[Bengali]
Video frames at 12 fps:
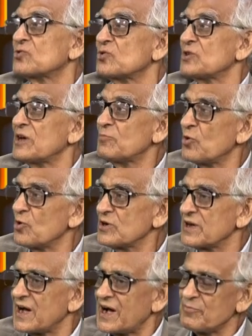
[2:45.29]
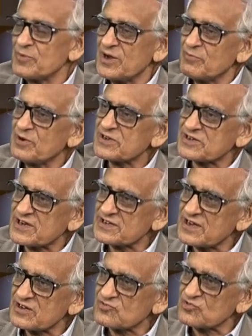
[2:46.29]
তো এবং আমি আমার
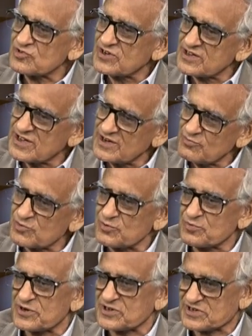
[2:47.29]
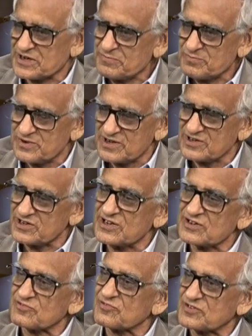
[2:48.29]
চাচা সজ্জাদ আলী মজুমদার সাহেব যিনি
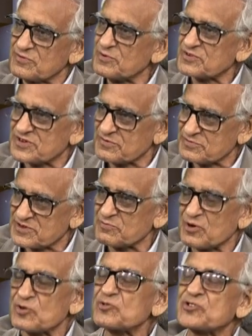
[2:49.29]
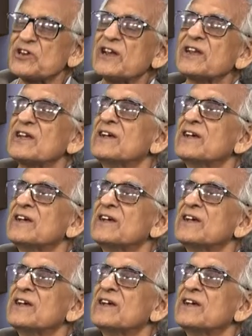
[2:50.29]
একজন সিভিল সার্ভিসের মানুষ ছিলেন